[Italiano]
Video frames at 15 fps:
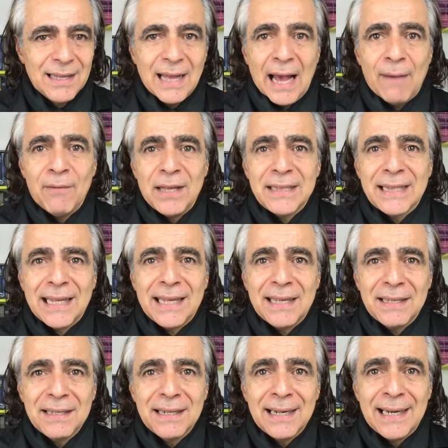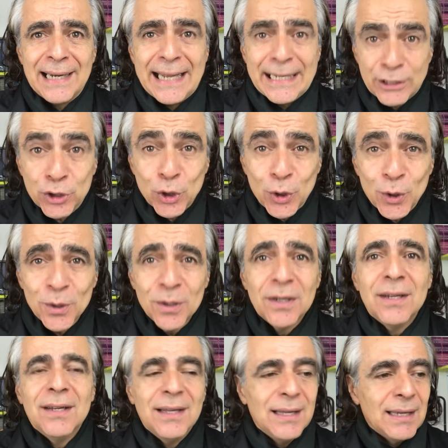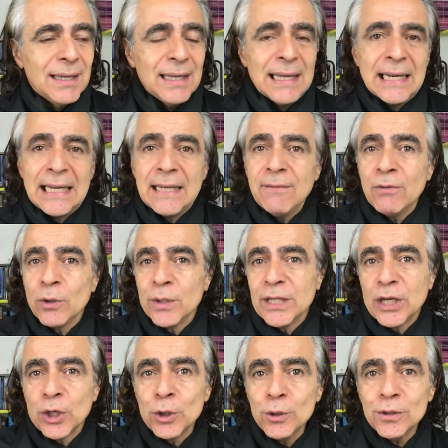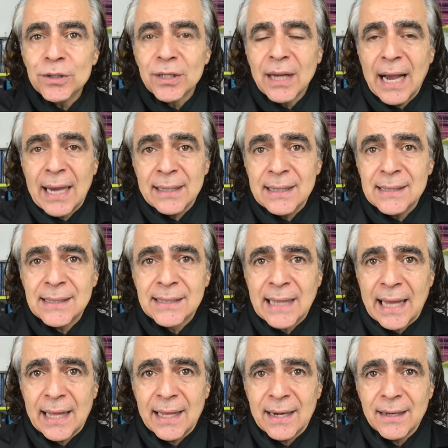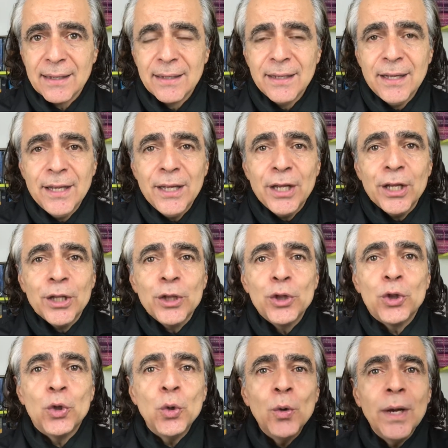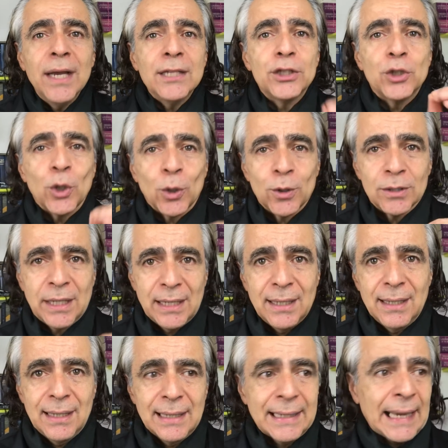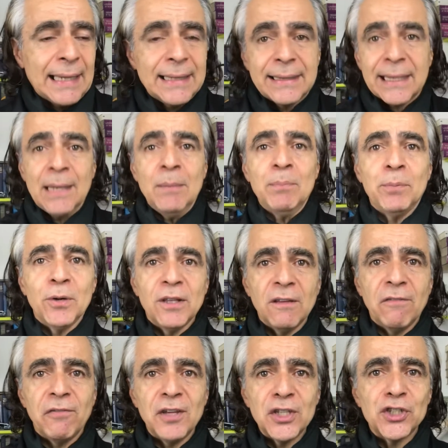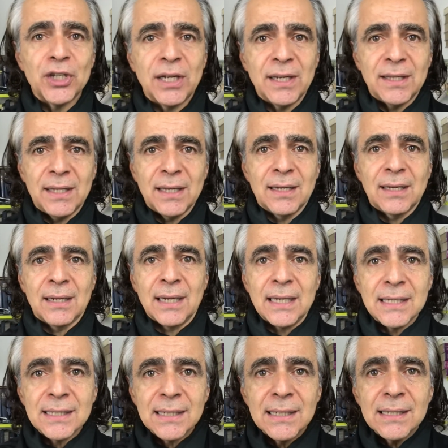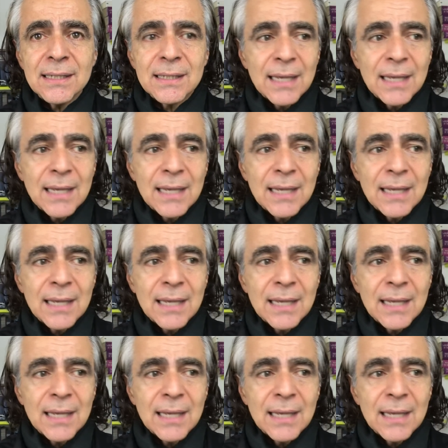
avete letto il libro di Ruth and due donne che in tempo difficile di crisi,